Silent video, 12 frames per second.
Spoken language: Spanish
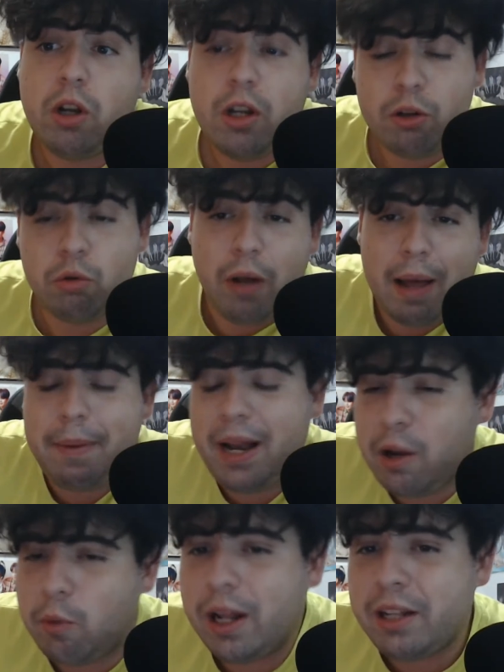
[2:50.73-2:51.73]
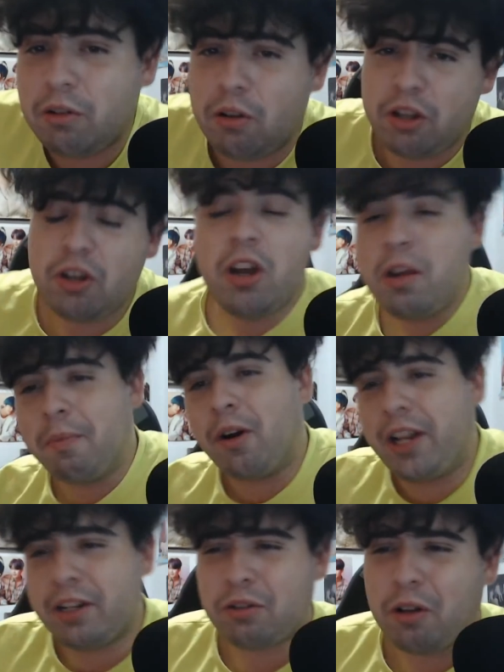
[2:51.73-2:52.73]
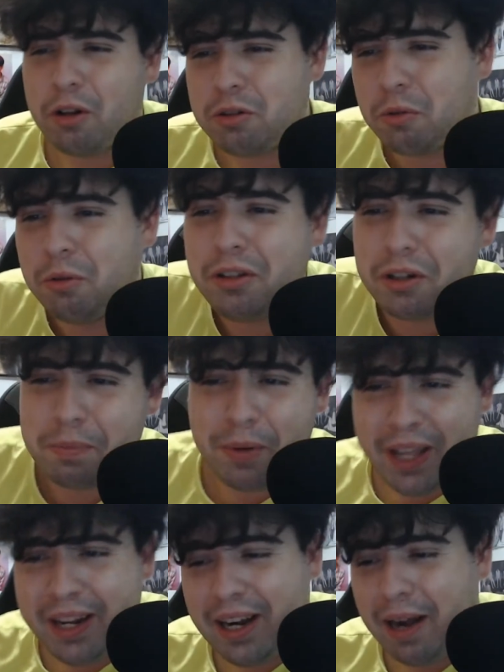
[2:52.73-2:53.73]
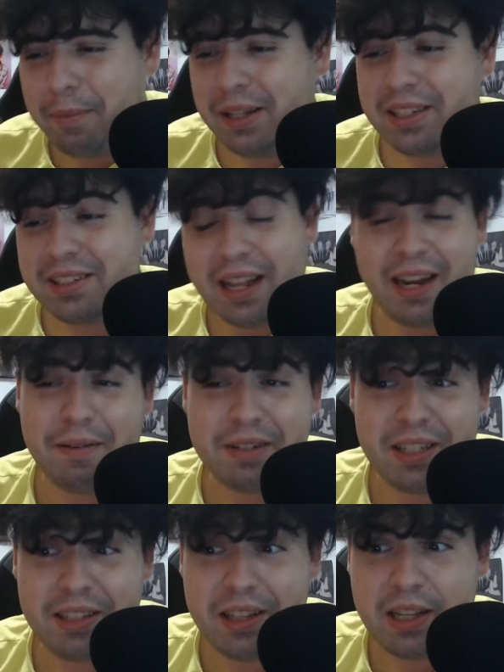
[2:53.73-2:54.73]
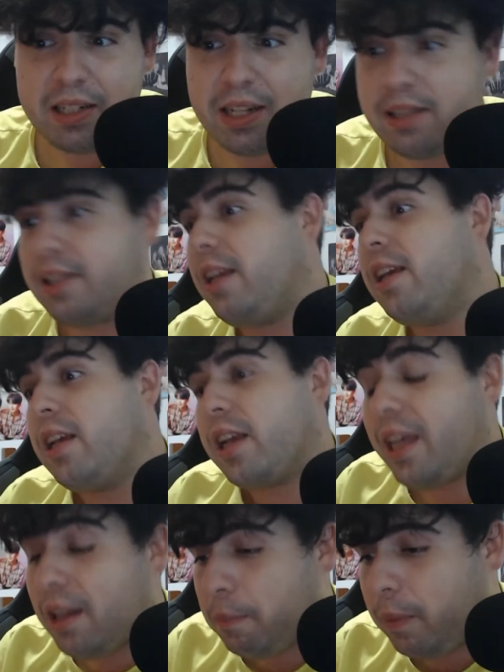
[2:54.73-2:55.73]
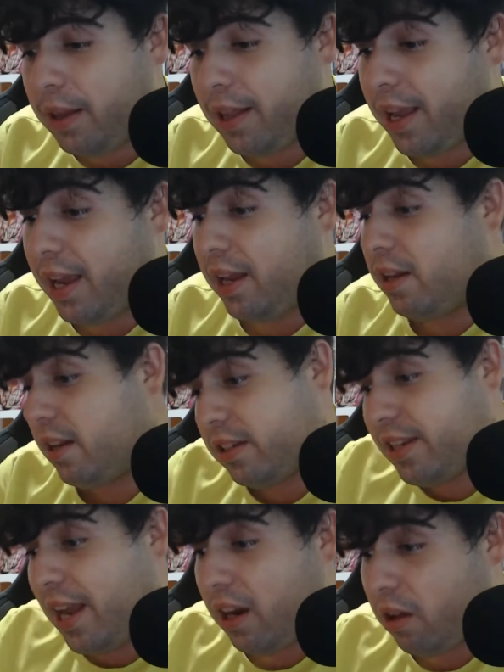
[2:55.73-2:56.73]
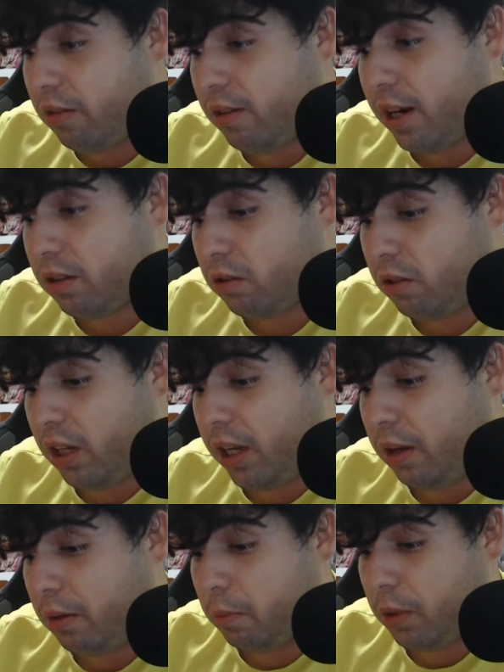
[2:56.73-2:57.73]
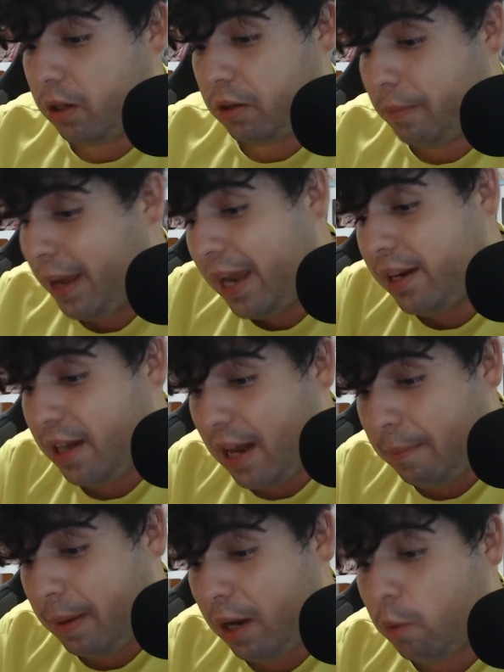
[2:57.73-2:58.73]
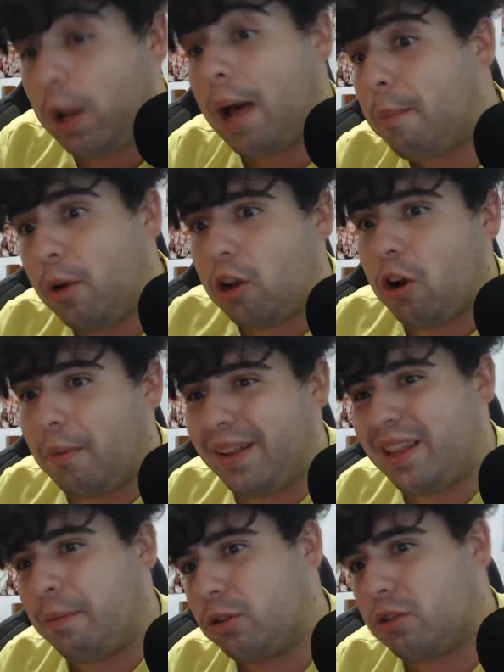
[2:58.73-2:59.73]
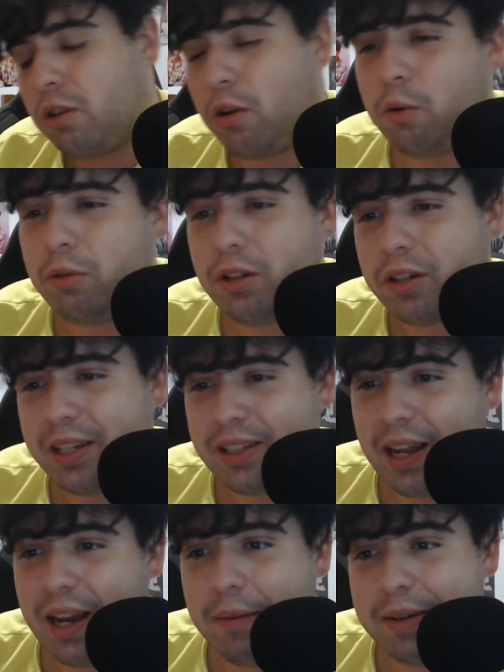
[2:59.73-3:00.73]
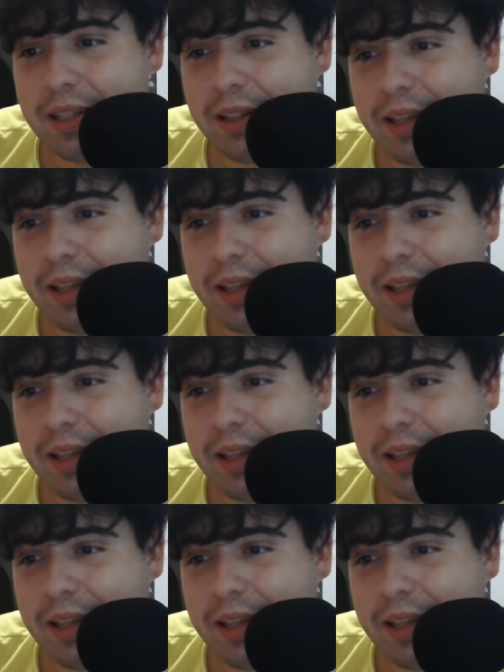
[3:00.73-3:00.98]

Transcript: tu la película y todo ello y morir todos juntos, porque realmente estaría bastante interesante que después de que sea el concierto y bueno, veáis la película, pues lo comentemos todos juntos, que estaría bastante